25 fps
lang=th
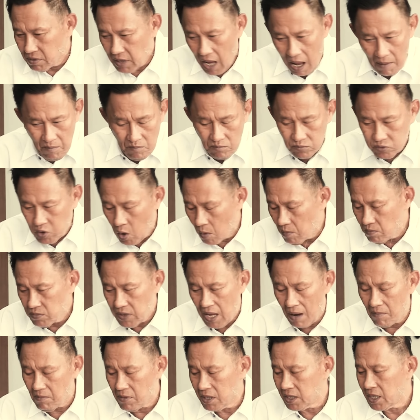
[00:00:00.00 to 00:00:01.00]
ทำต้ม
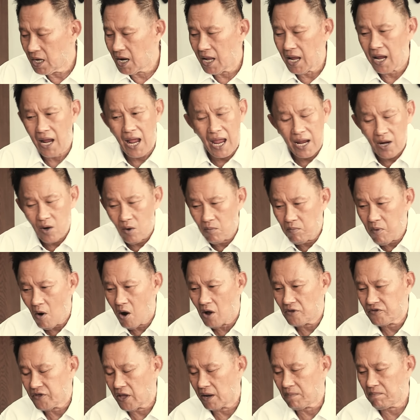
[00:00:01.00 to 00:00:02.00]
ยำอะไรให้หลวงพ่
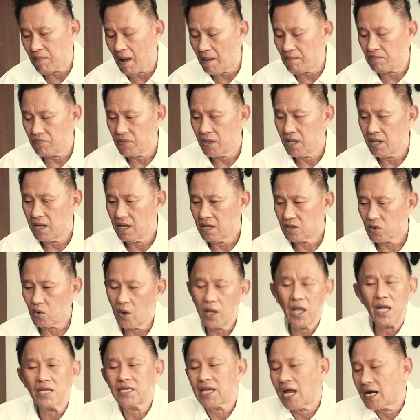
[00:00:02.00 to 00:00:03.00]
อเสร็จปั๊บตัว
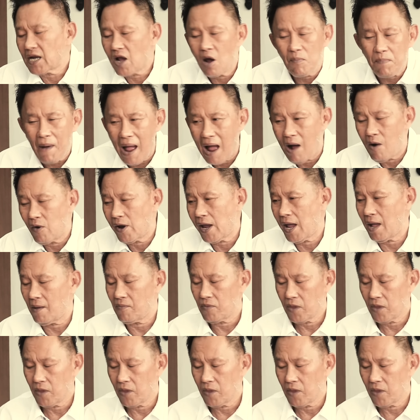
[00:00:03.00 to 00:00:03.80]
เองก็ฉันข้าวเปล่าเนี่ย